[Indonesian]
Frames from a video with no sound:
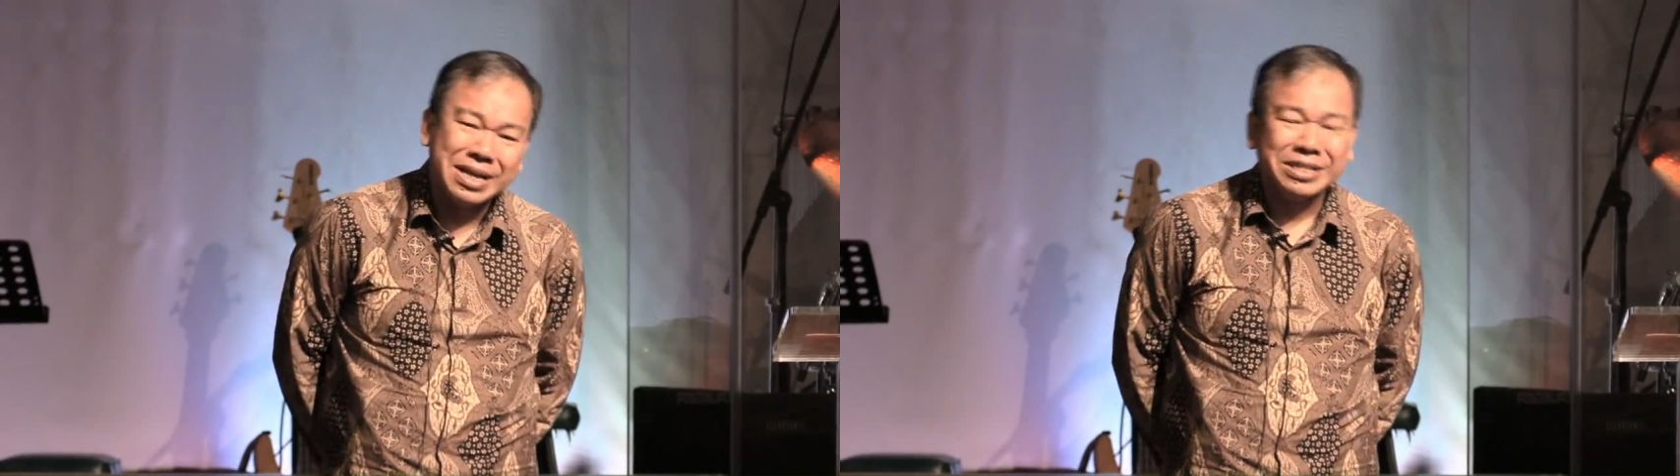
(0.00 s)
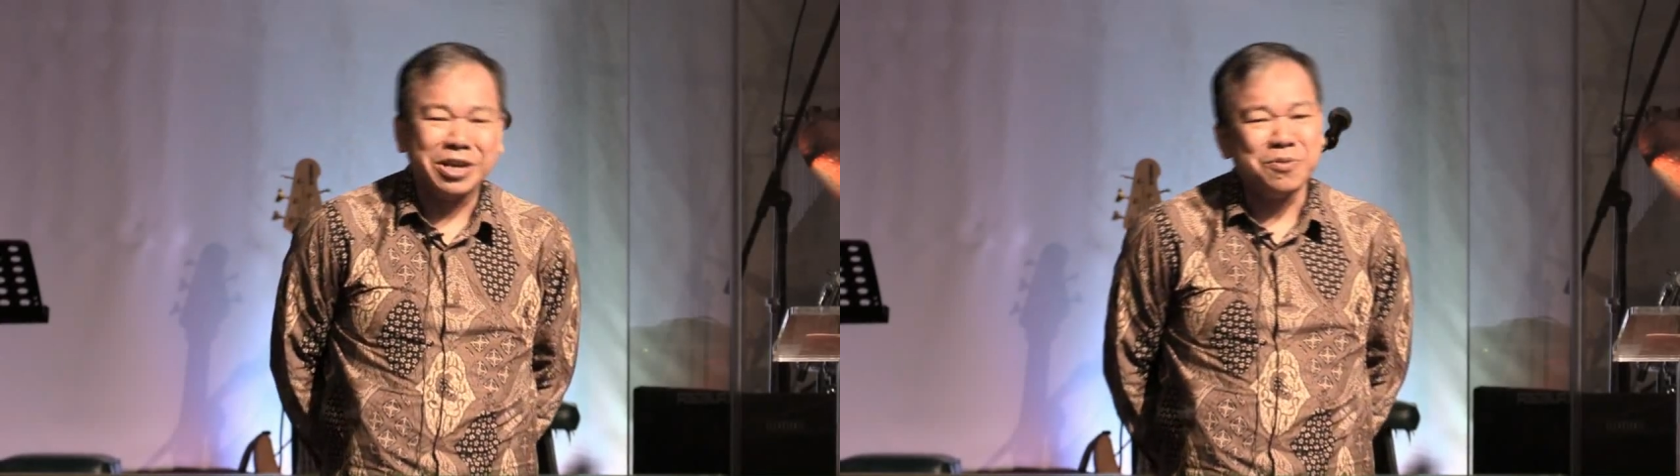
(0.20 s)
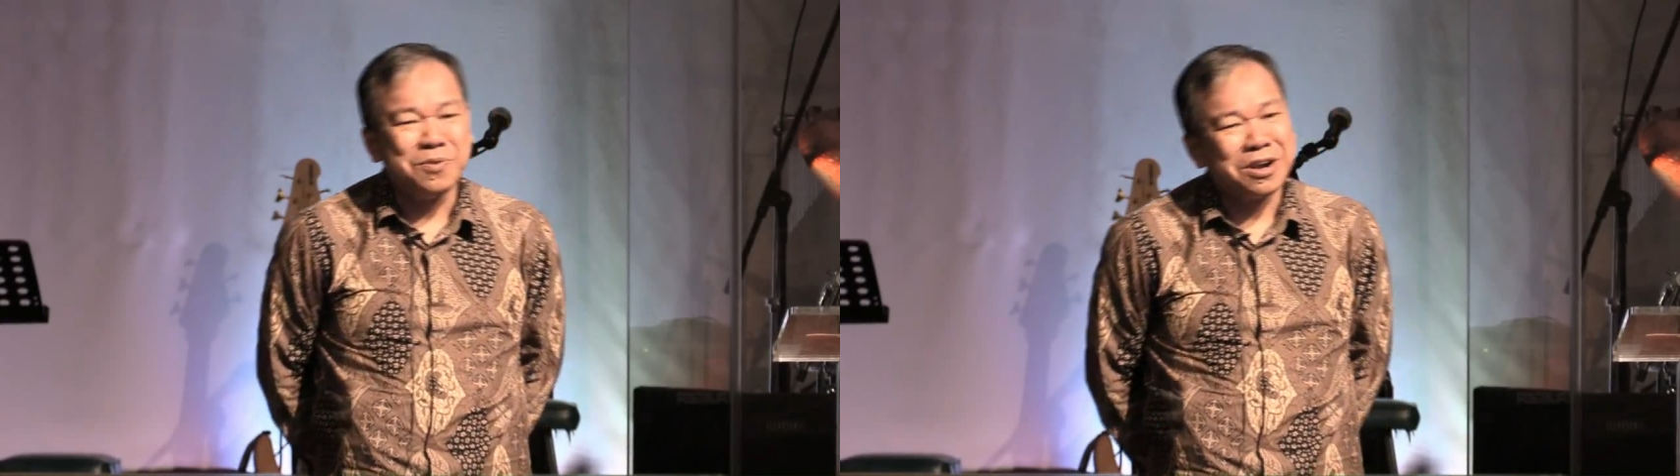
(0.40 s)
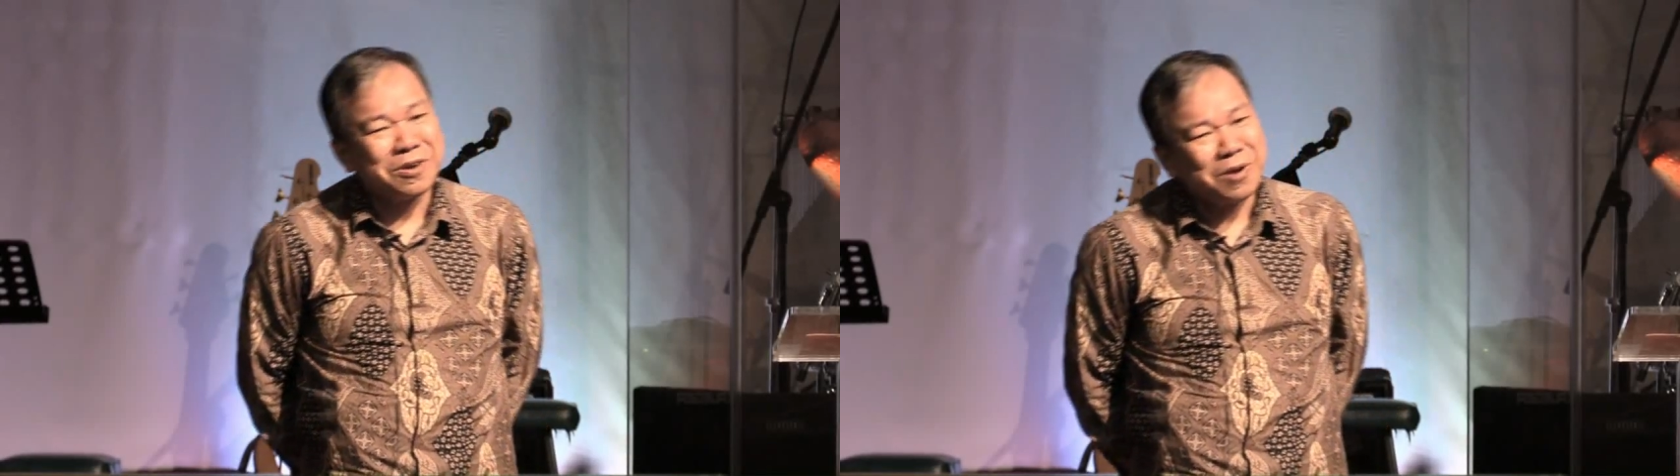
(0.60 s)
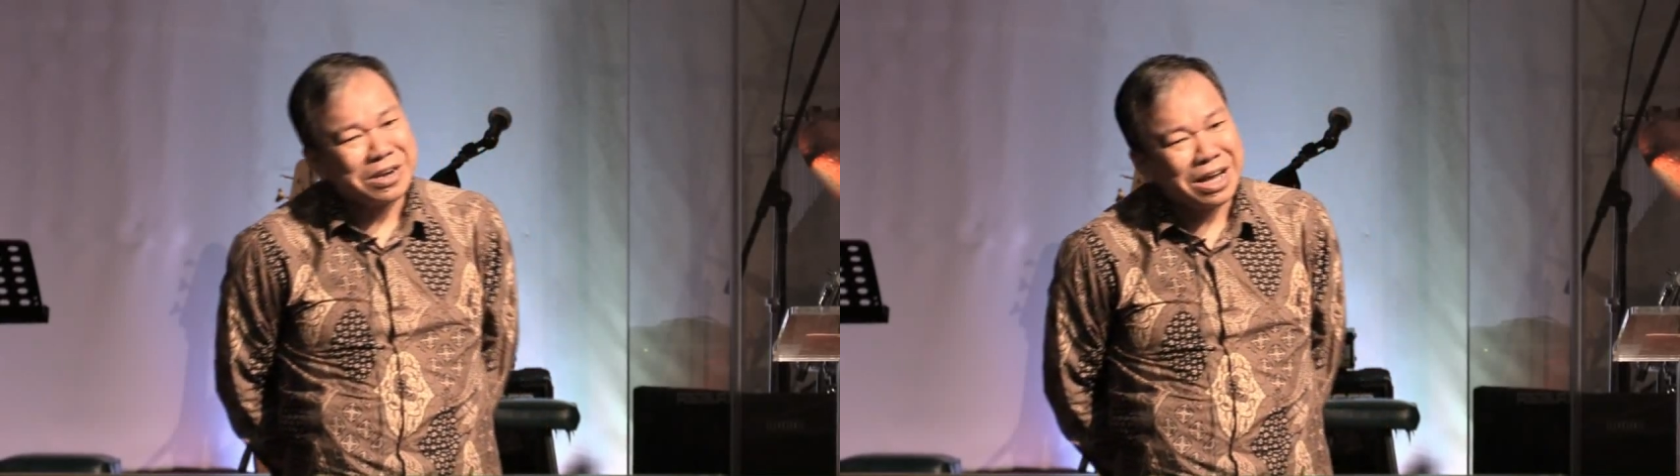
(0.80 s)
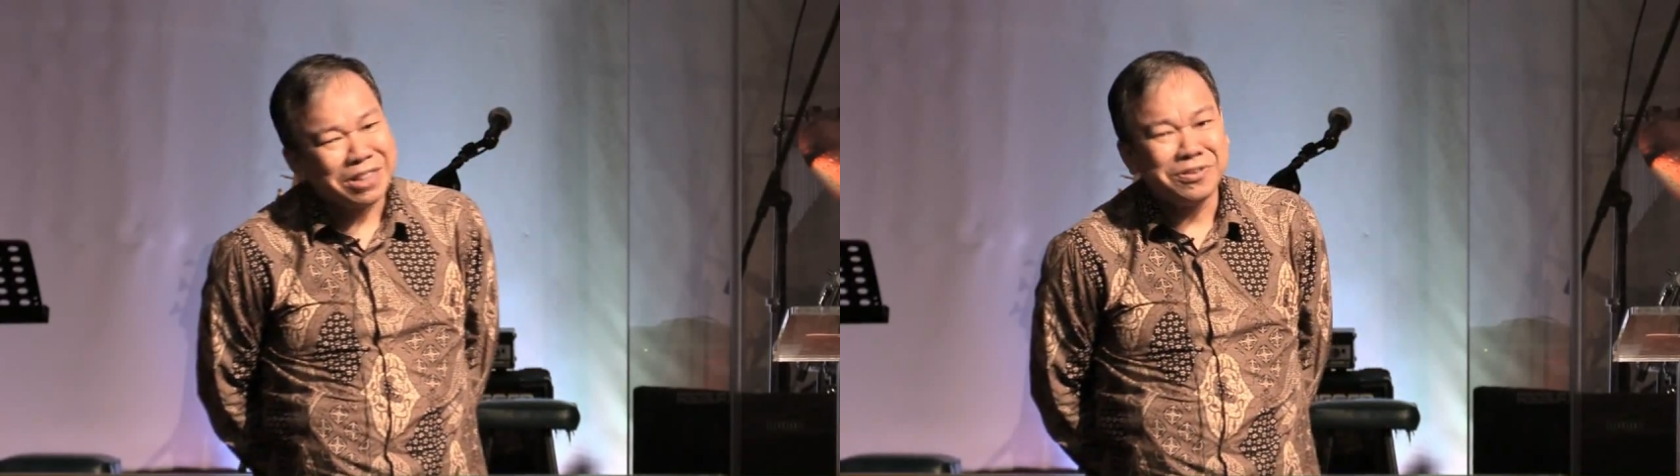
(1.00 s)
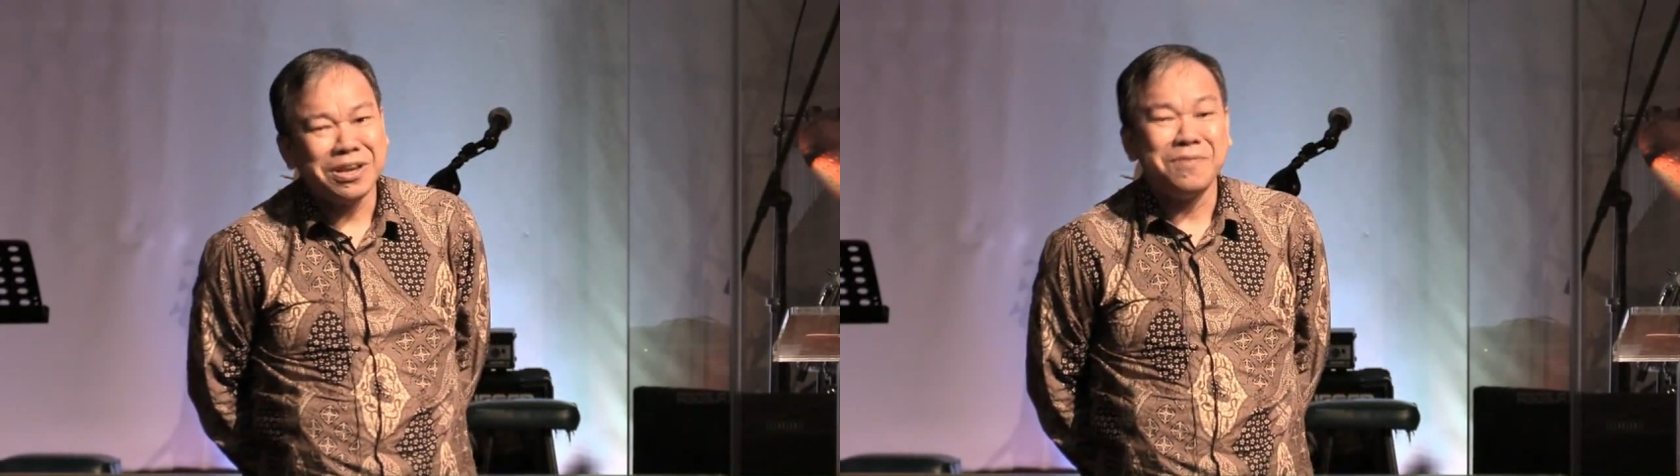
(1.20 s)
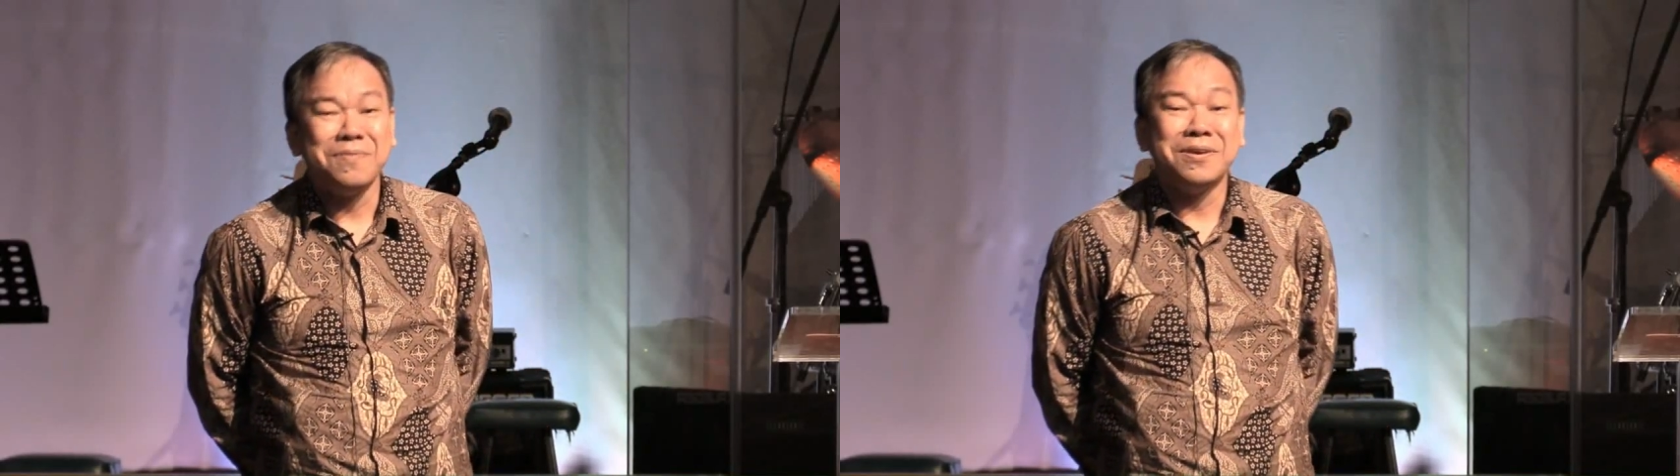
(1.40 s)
saya kumpul keluarga, itu jauh,